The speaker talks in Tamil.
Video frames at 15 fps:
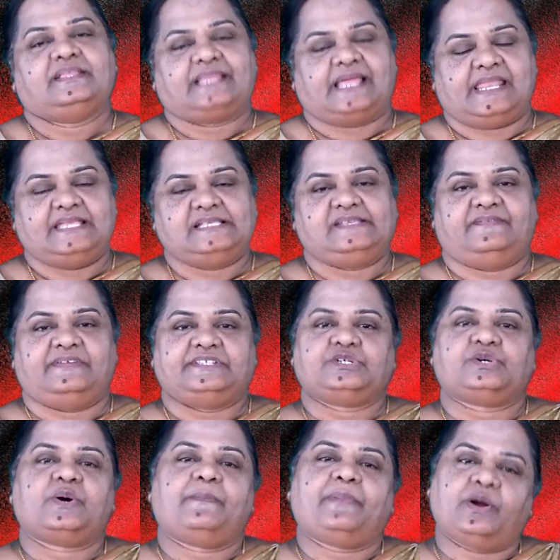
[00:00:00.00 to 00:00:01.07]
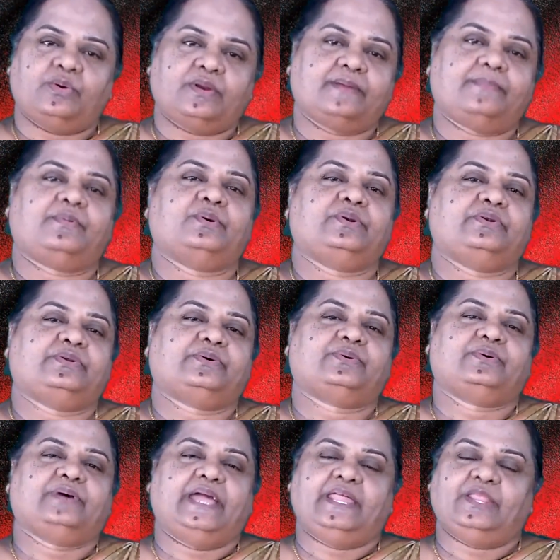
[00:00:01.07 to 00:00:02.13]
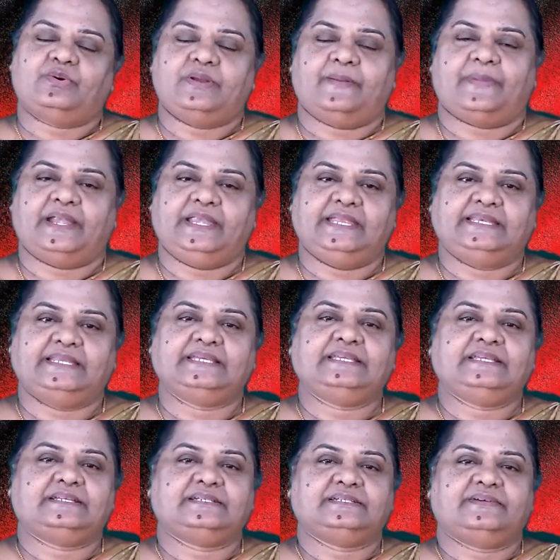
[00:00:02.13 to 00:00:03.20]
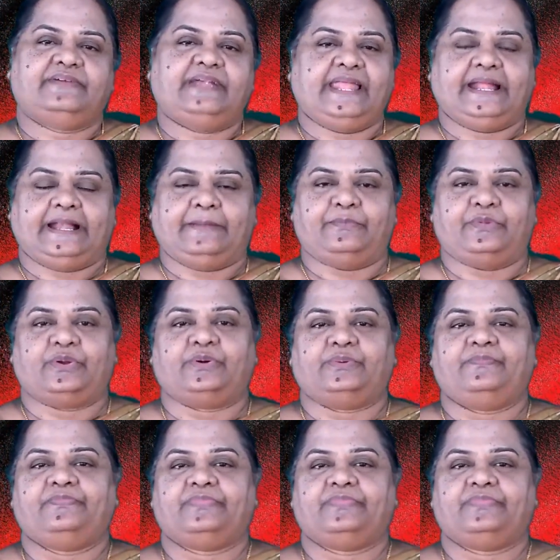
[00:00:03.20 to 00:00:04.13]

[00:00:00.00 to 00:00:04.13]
தலையை சிங்கிட்டோ பவுடரை போட்டுட்டோ ஏதோ ஒன்று பண்ணிவிட்டு வெளியே கிளம்புறோம்